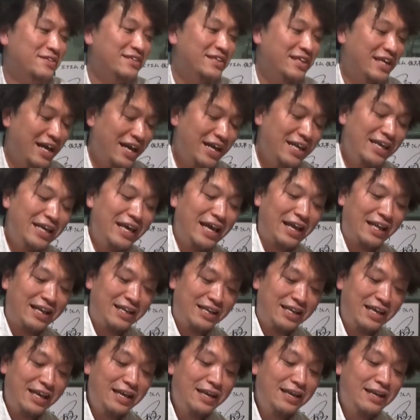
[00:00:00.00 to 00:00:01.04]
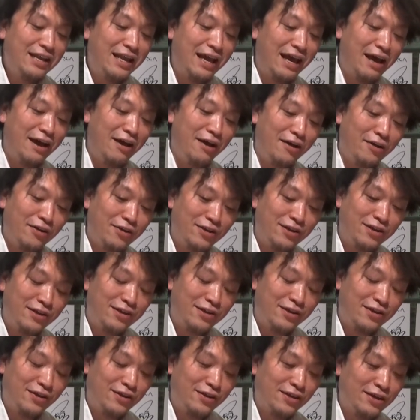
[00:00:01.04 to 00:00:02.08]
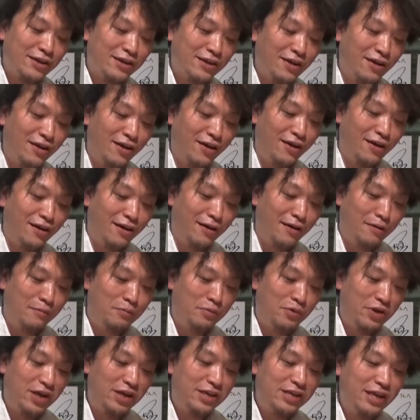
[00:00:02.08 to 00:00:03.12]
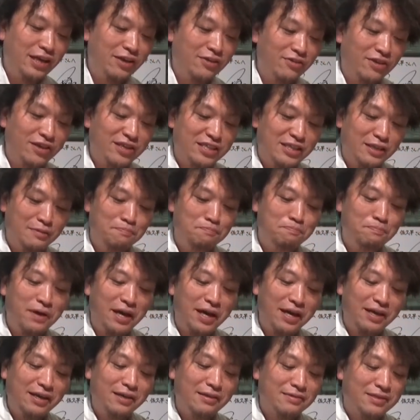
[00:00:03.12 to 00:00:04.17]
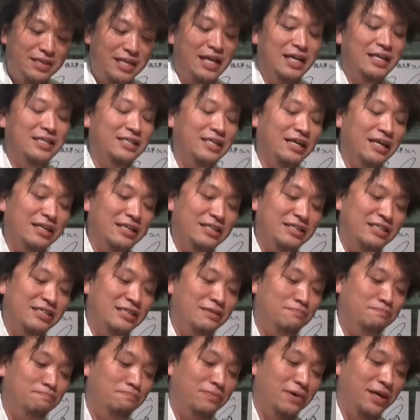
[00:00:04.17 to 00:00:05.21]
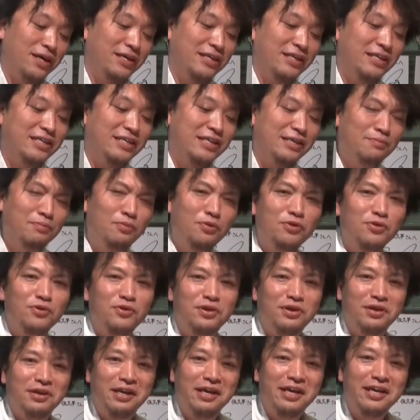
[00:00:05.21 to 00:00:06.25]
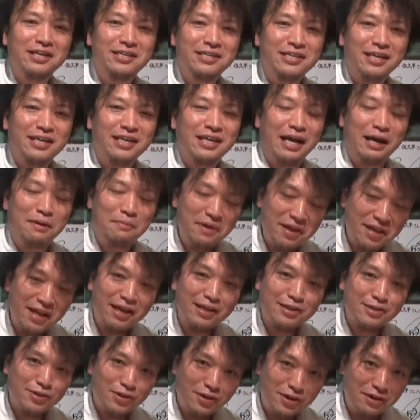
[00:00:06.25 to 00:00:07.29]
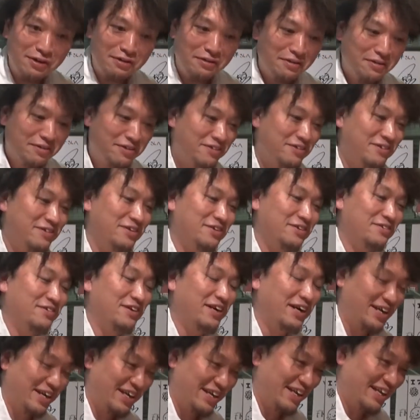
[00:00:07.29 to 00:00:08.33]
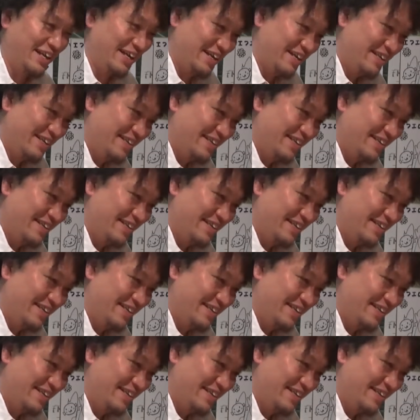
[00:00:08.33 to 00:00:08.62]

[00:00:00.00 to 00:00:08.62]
何やってんだよ本当によプレゼントで失敗確かに失敗生き物入れちゃダメだぞというわけで。